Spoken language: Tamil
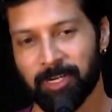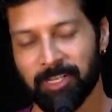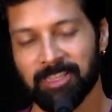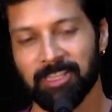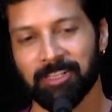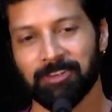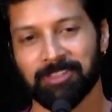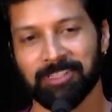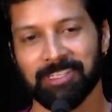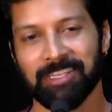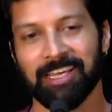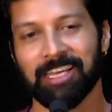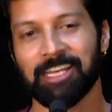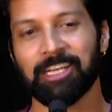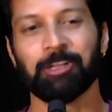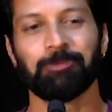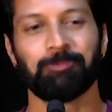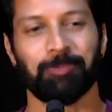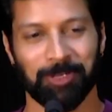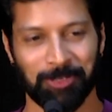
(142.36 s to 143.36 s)
படத்தில் வந்து நான்
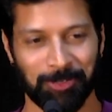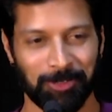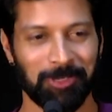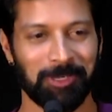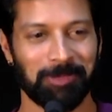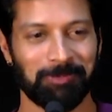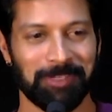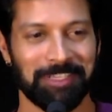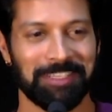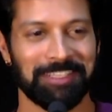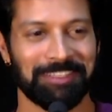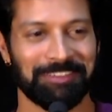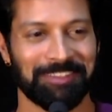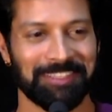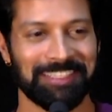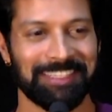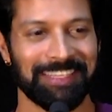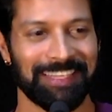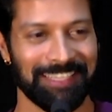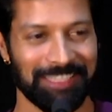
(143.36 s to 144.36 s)
என்ன பண்ணும் அப்படின்றத
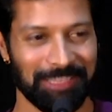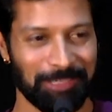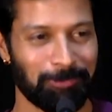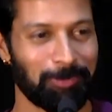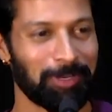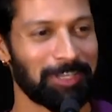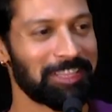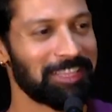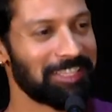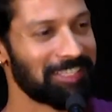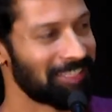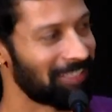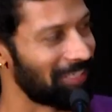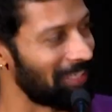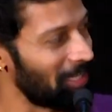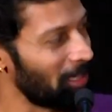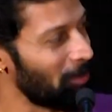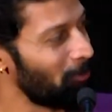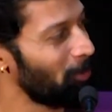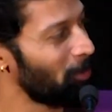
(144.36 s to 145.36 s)
வந்து நான் இந்த படத்தில்
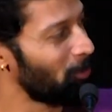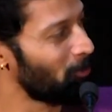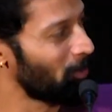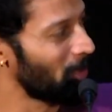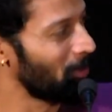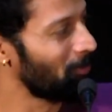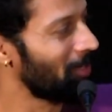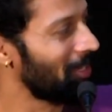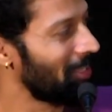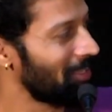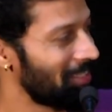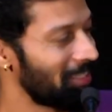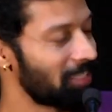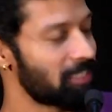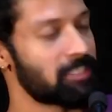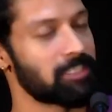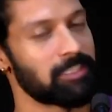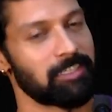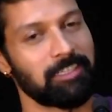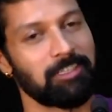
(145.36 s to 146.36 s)
நிறைய பேர் மூலிமா நான்
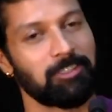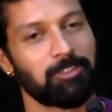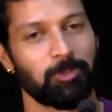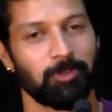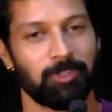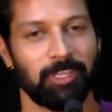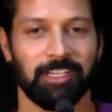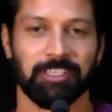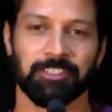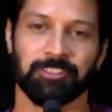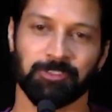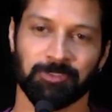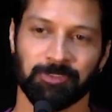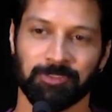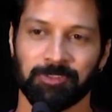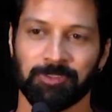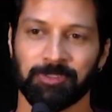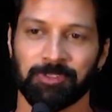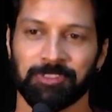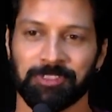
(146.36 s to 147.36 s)
தெரிஞ்சுக்கிட்டேன் ஸோ தேங்க்ஸ் டு
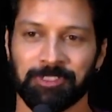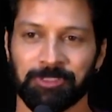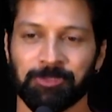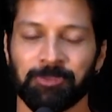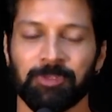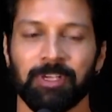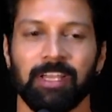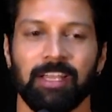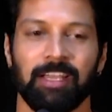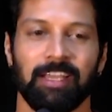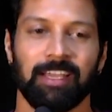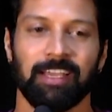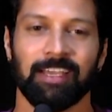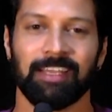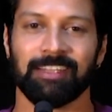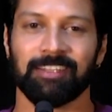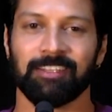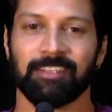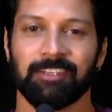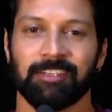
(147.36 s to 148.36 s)
யூ
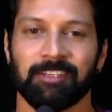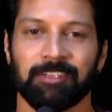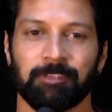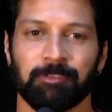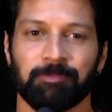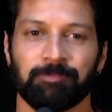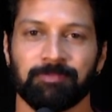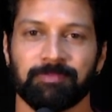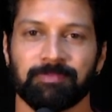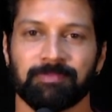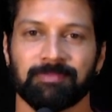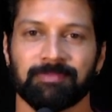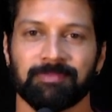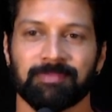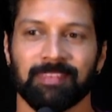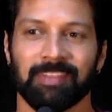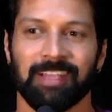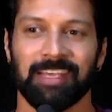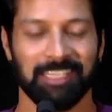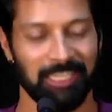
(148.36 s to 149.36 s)
அண்ட்
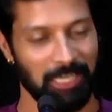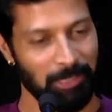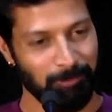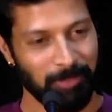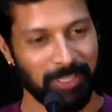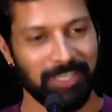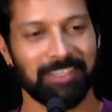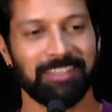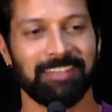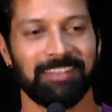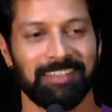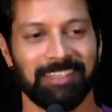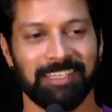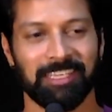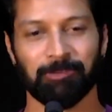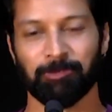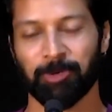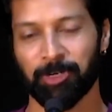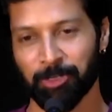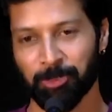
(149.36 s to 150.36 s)
அந்த நம்பிக்கை
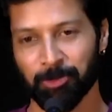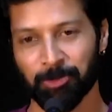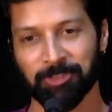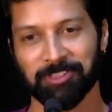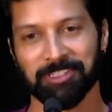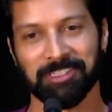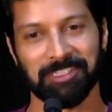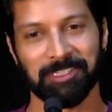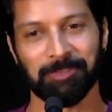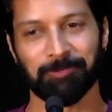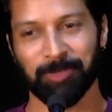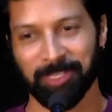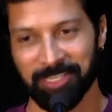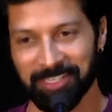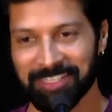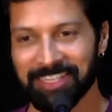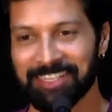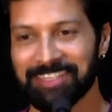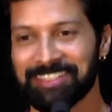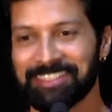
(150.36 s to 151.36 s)
நீங்கள் மறுபடியும் கொடுத்ததுக்கு
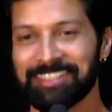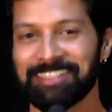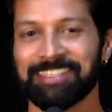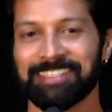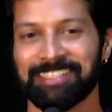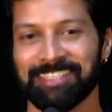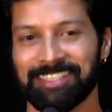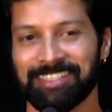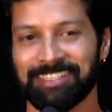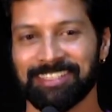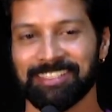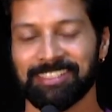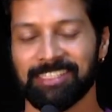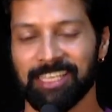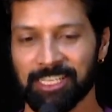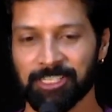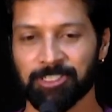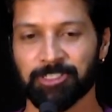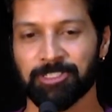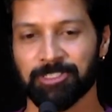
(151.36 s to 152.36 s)
பெரிய நன்றி
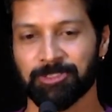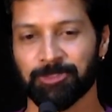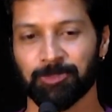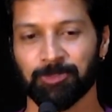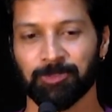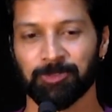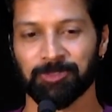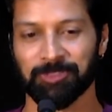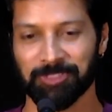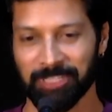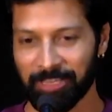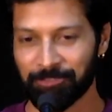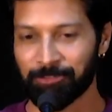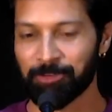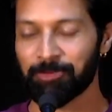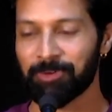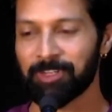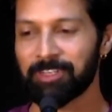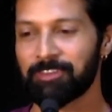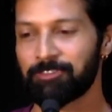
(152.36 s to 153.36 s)
தேங்க்ஸ் டு
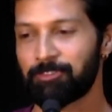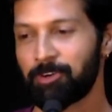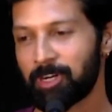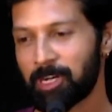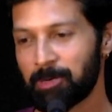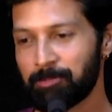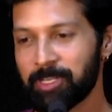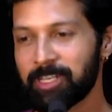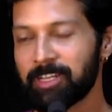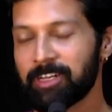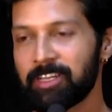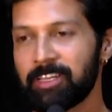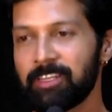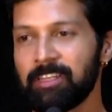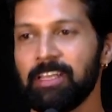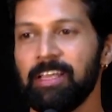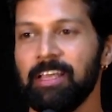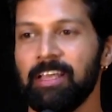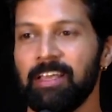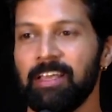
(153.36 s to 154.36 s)
எவ்ரி ஒன் ஃபார் கம்மிங் அகெயின்